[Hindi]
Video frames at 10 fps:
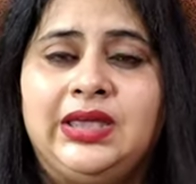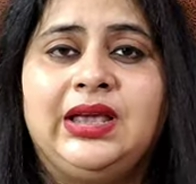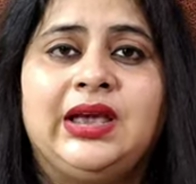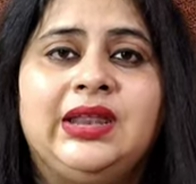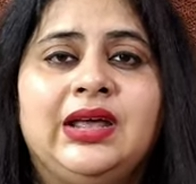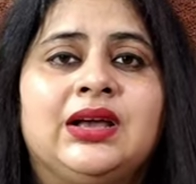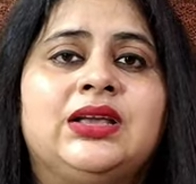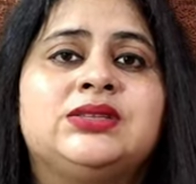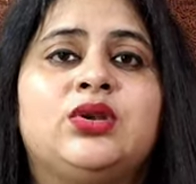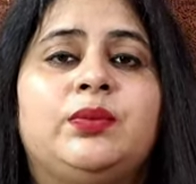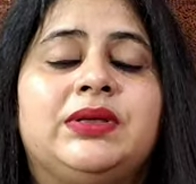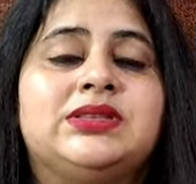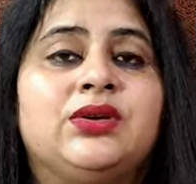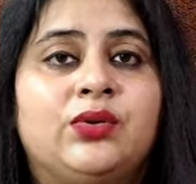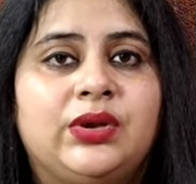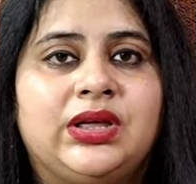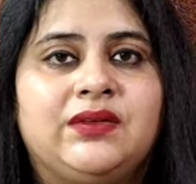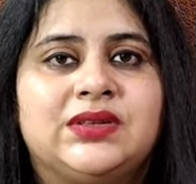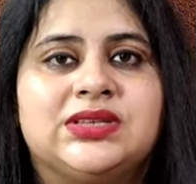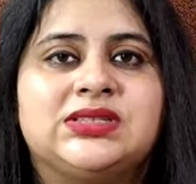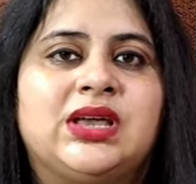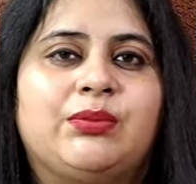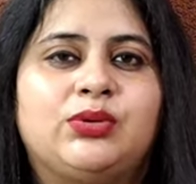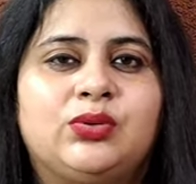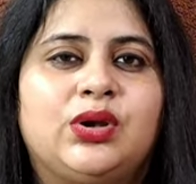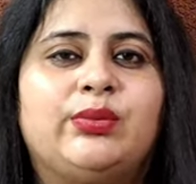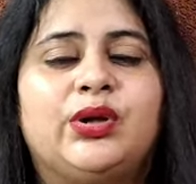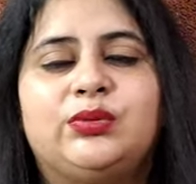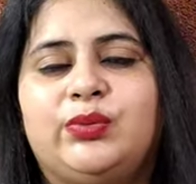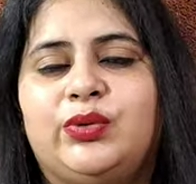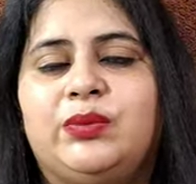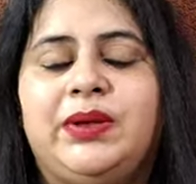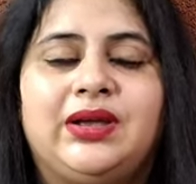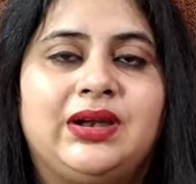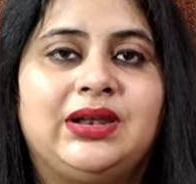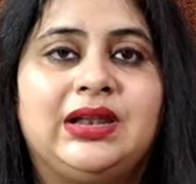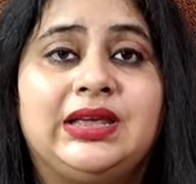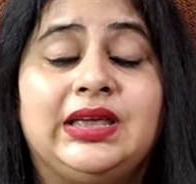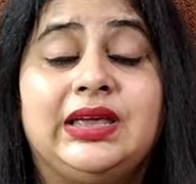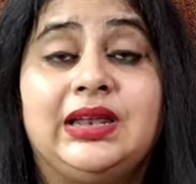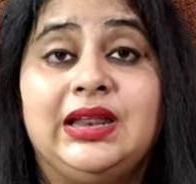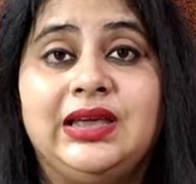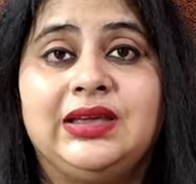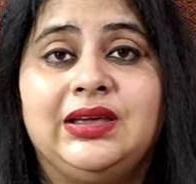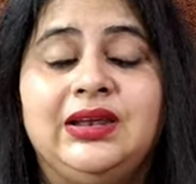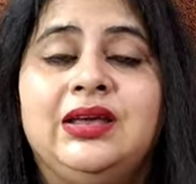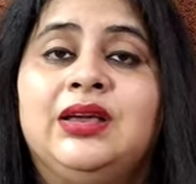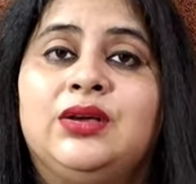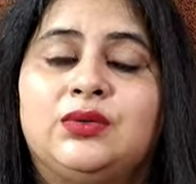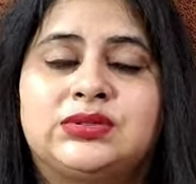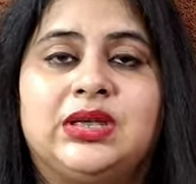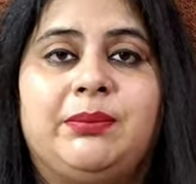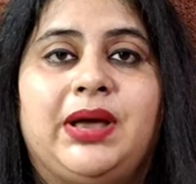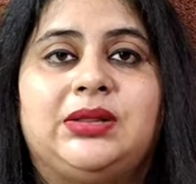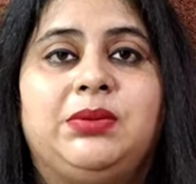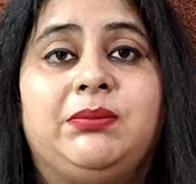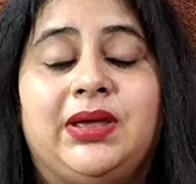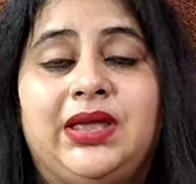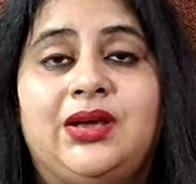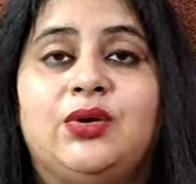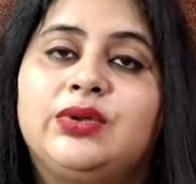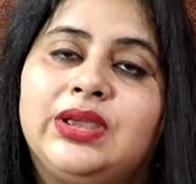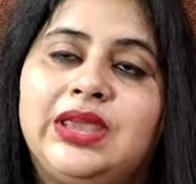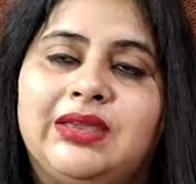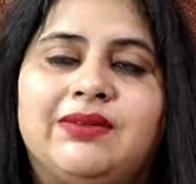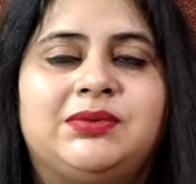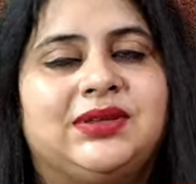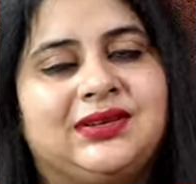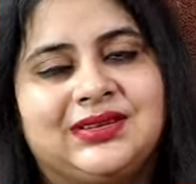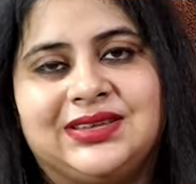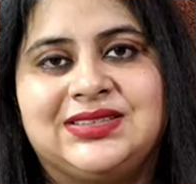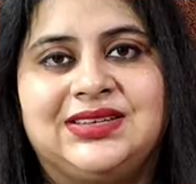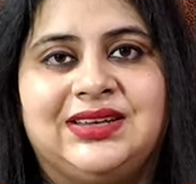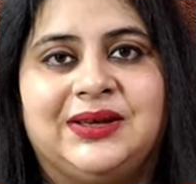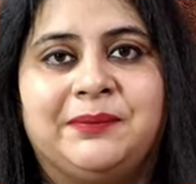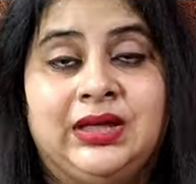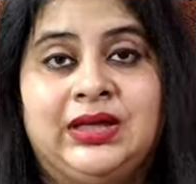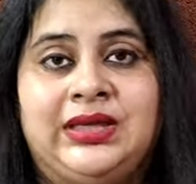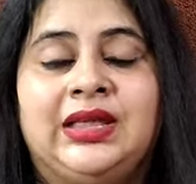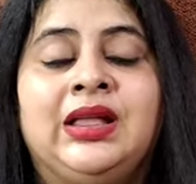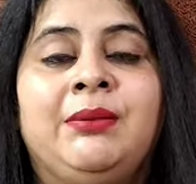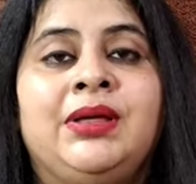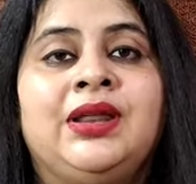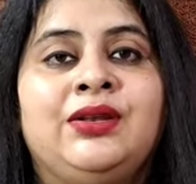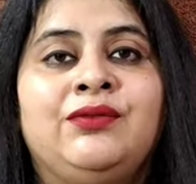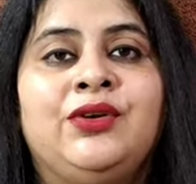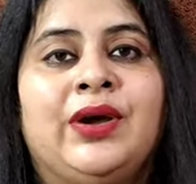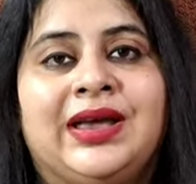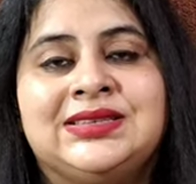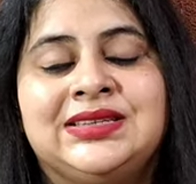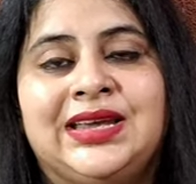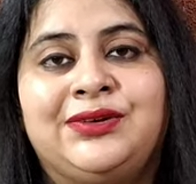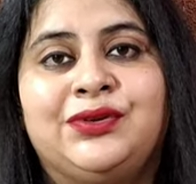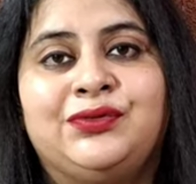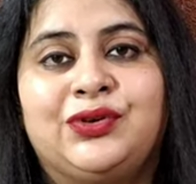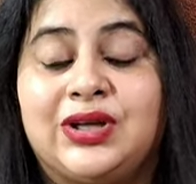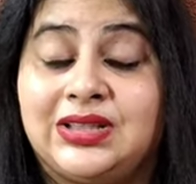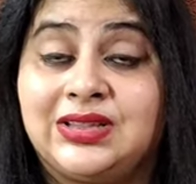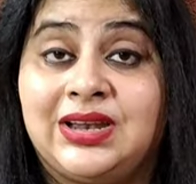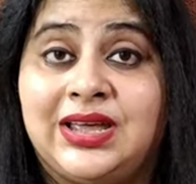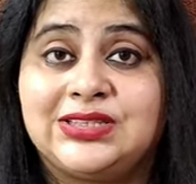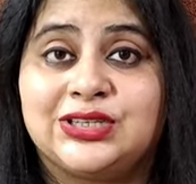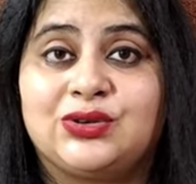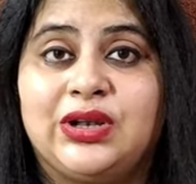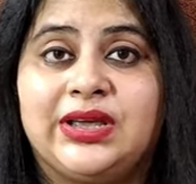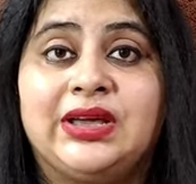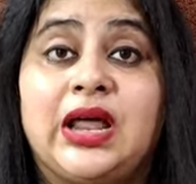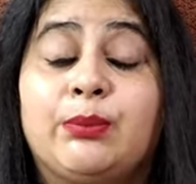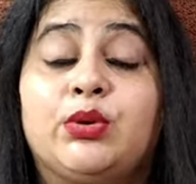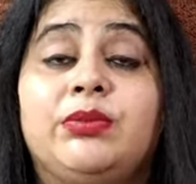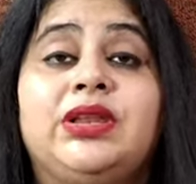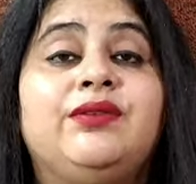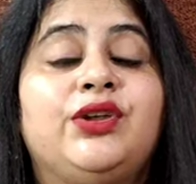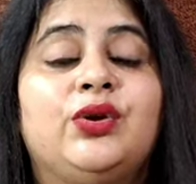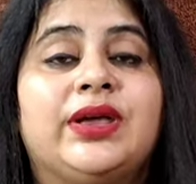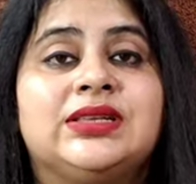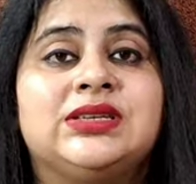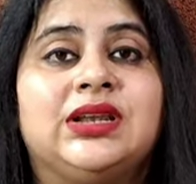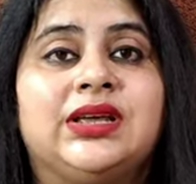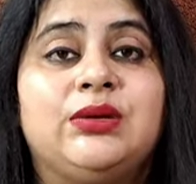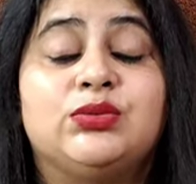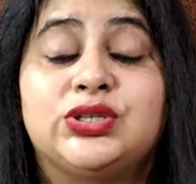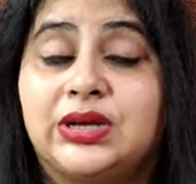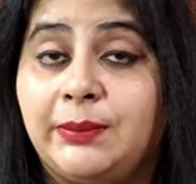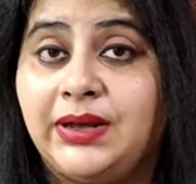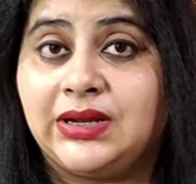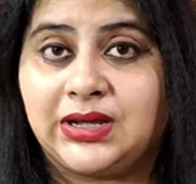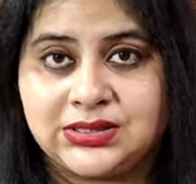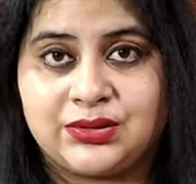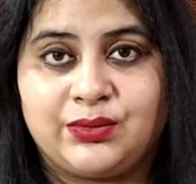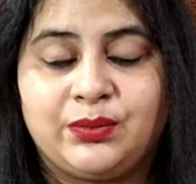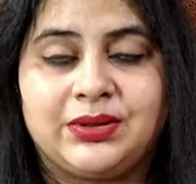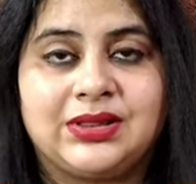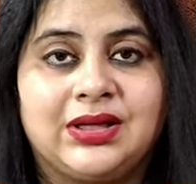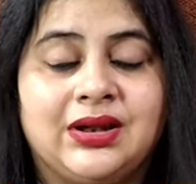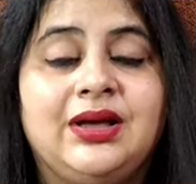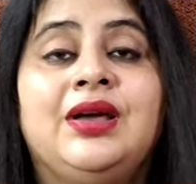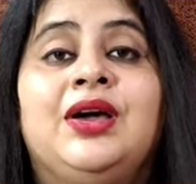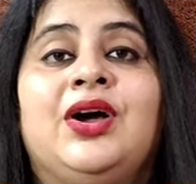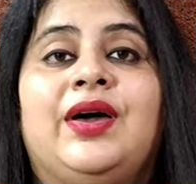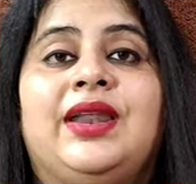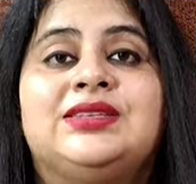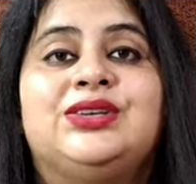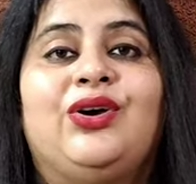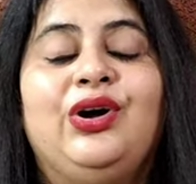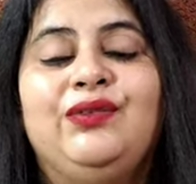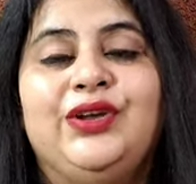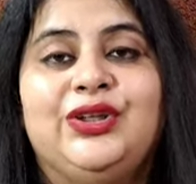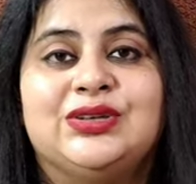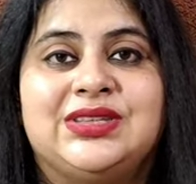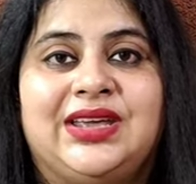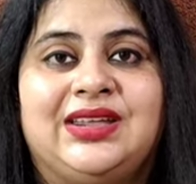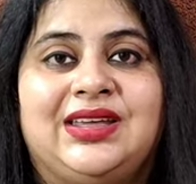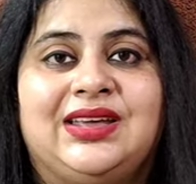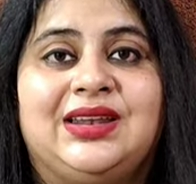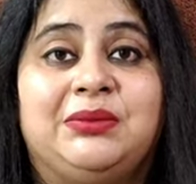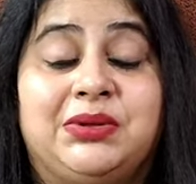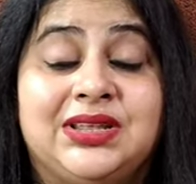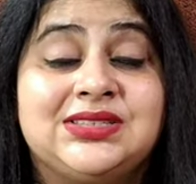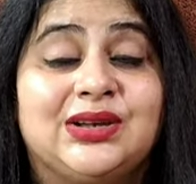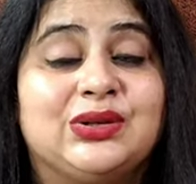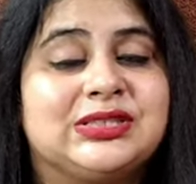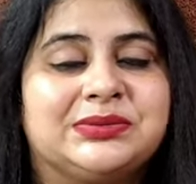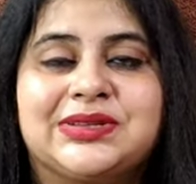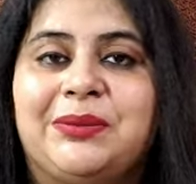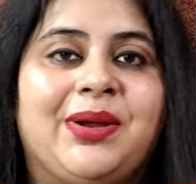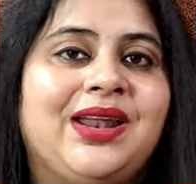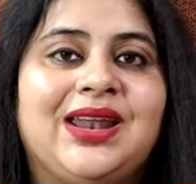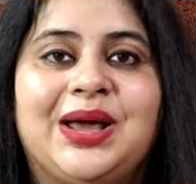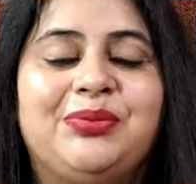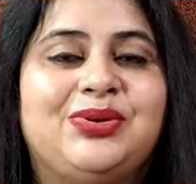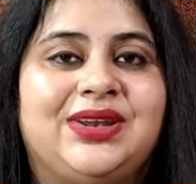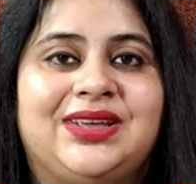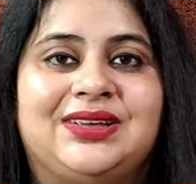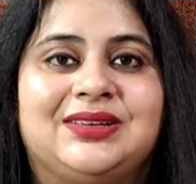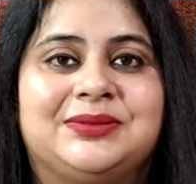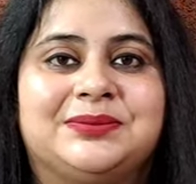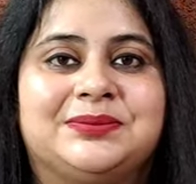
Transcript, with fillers: ये कहीं ना कहीं स्लो बेजिंग होने की वजह से आपको थोड़ा बहुत बोर भी करने लगेगी लेकिन उसके बाद भी मैं ये कहूंगी कि ये वेब सीरीज अच्छी है ये था मेरा रिव्यू आई सी एट वन फोर खानदार हाईजेक को लेकर आपको मेरी वीडियो कैसी लगी मुझे कमेंट करके जरूर बताना और ऐसी और वीडियोस देखने के लिए मेरे चैनल को सब्सक्राइब करना ना भूलें